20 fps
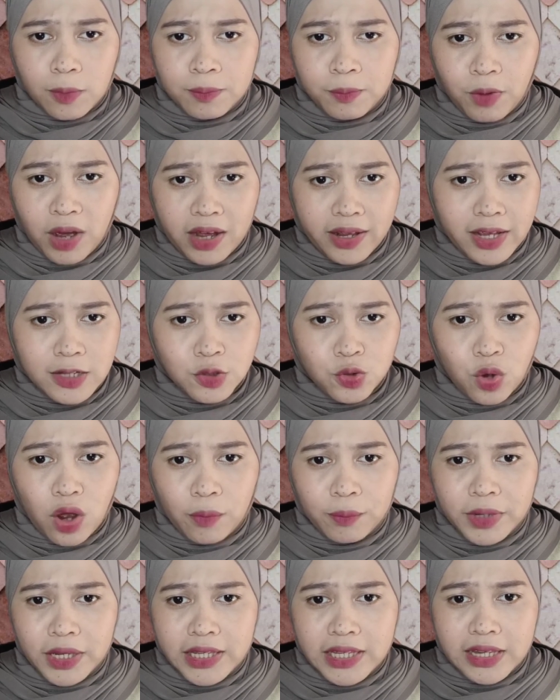supaya
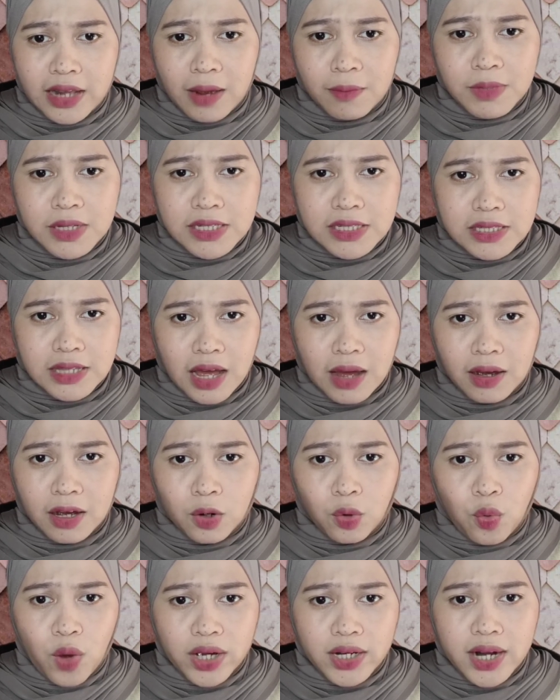suaminya bisa
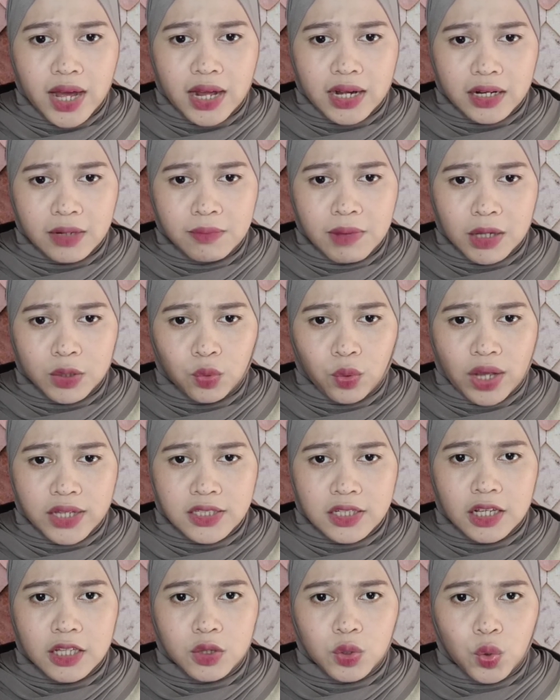keluar dari batu
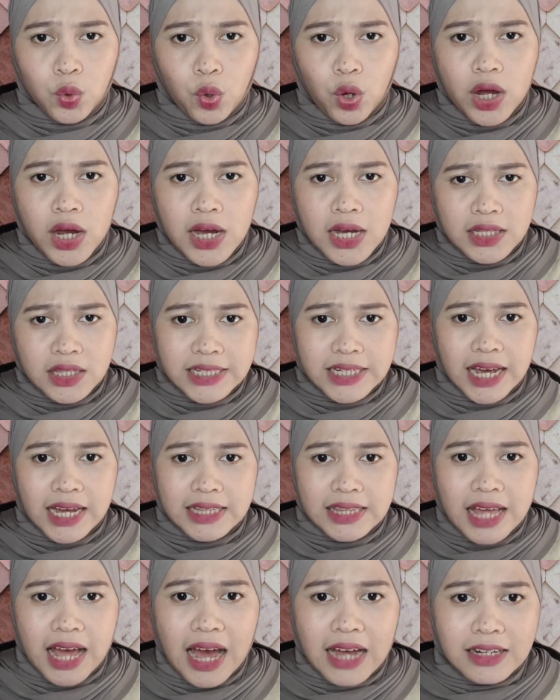es situ.
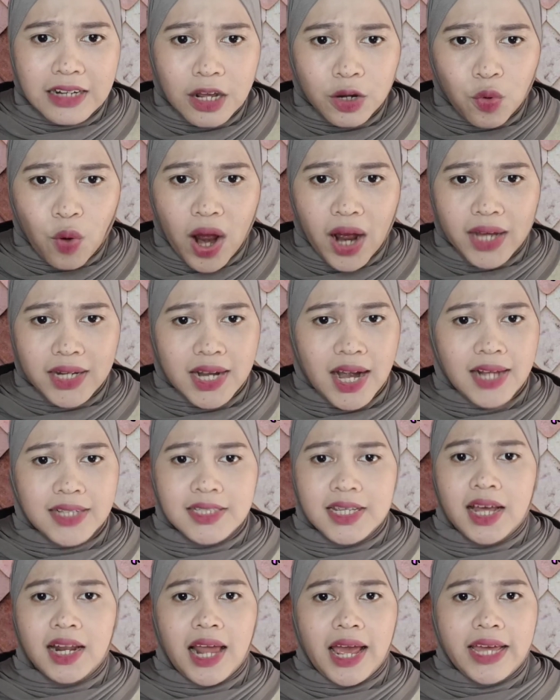Ternyata ada ruangan
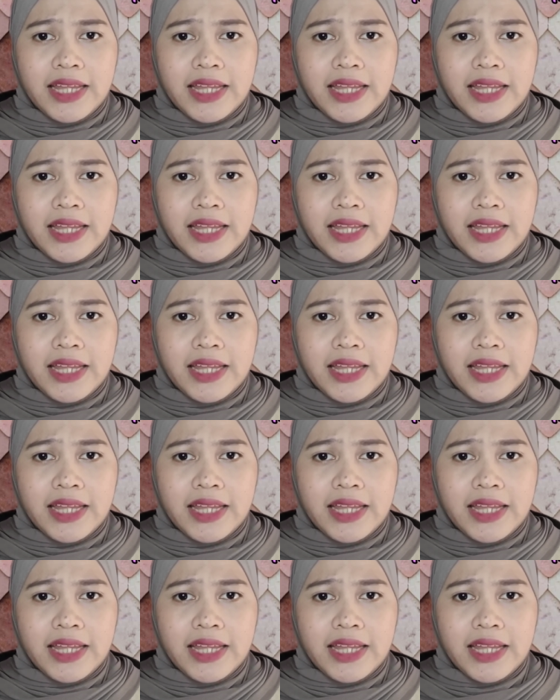rahasia